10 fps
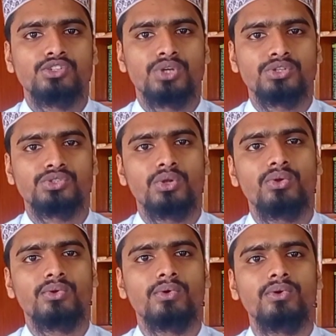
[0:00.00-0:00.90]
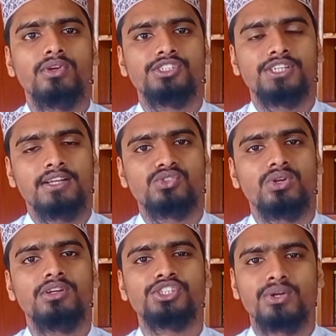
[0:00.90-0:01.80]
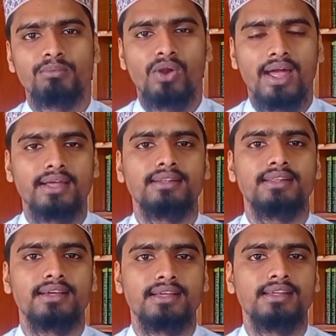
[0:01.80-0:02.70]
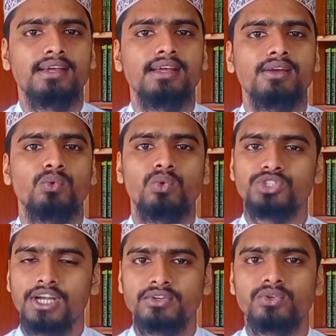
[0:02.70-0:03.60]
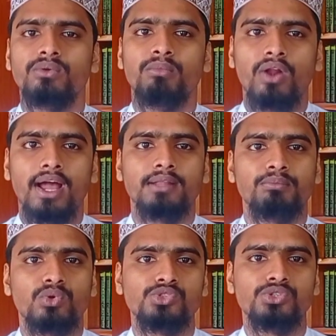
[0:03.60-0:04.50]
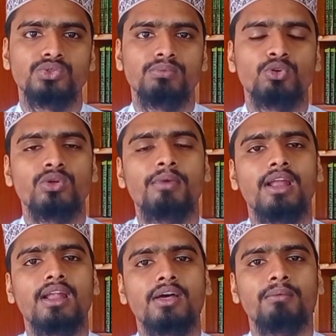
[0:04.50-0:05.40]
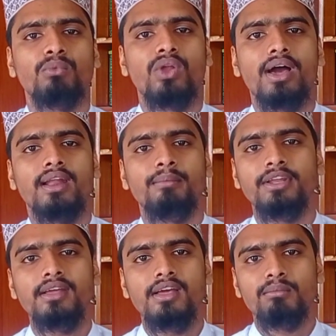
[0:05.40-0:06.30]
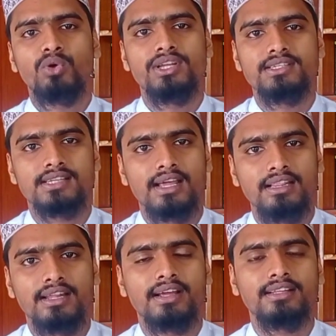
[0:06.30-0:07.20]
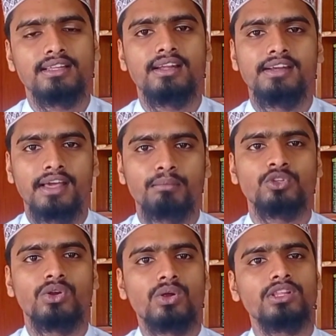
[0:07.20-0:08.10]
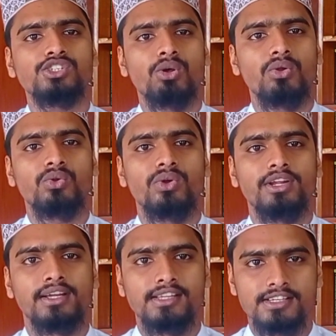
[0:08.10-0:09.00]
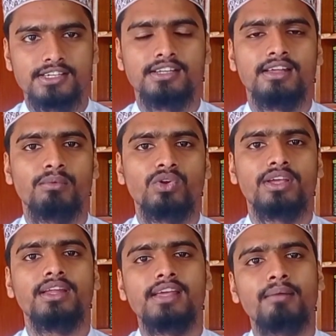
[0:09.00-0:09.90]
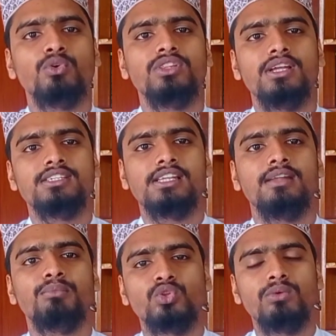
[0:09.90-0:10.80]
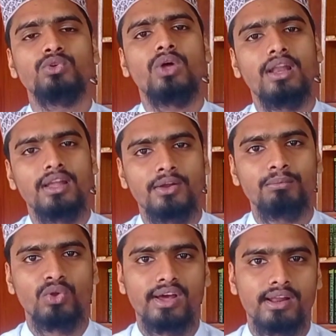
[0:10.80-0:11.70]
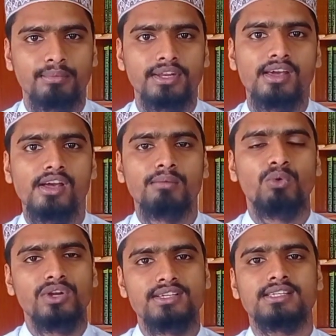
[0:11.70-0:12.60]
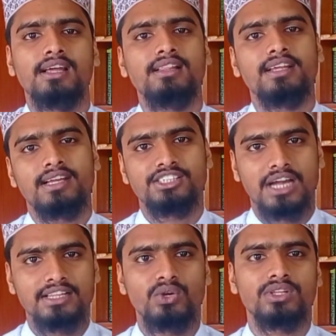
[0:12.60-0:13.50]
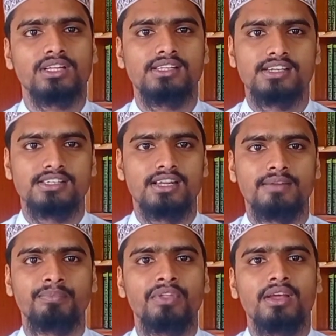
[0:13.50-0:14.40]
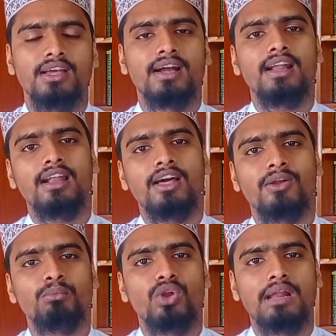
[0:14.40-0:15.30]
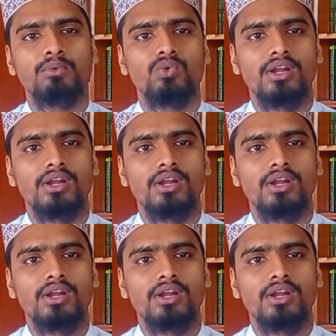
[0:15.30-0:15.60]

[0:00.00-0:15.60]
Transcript: ষষ্ঠ রুকু সাতচল্লিশ নম্বর আয়াত থেকে নিয়ে উনষাট নম্বর আয়াত পর্যন্ত প্রথমে আল্লাহ রব্বুল আলমিন বনি ইসরাইলদেরকে তাদের নিয়ামতের কথা স্মরণ করিয়ে দিয়েছেন এবং কি নিয়ামত দিয়েছিলেন প্রথমত আল্লাহ রব্বুল আলমিন বনি ইসরায়েলদেরকে স্বাধীনতা দিয়েছিলেন এখানে আল্লাহ রব্বুল আলমিন